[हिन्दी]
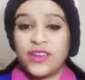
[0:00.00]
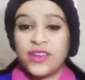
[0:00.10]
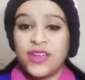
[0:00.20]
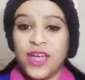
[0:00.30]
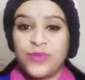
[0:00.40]

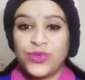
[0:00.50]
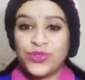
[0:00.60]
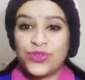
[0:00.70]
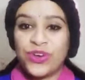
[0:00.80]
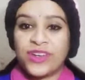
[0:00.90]
आई एम सो
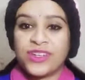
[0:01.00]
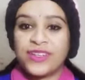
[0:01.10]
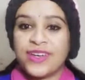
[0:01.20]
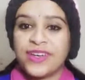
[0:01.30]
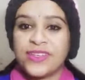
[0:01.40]
सॉरी
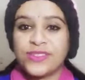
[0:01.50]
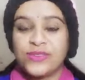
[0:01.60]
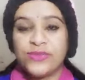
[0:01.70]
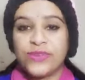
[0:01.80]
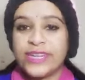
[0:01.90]
गाइज
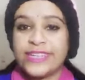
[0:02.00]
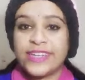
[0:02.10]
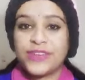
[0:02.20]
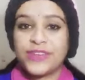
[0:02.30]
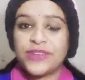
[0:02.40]
वही
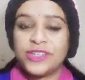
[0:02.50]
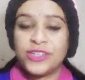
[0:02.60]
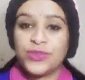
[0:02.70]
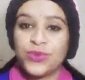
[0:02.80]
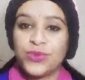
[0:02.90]
नेटवर्क
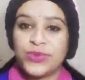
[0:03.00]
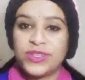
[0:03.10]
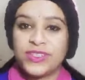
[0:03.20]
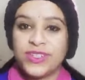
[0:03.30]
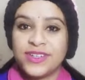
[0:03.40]
इशू हो
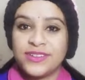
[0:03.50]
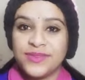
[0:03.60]
गया था